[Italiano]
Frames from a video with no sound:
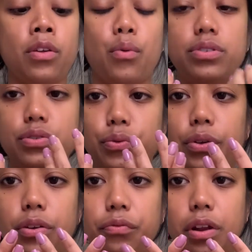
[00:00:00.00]
queste
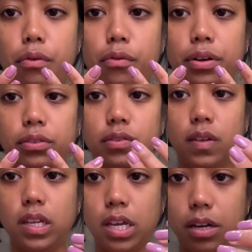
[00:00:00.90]
unghie non ve le avevo fatte
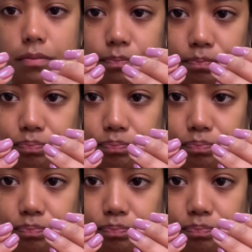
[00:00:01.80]
vedere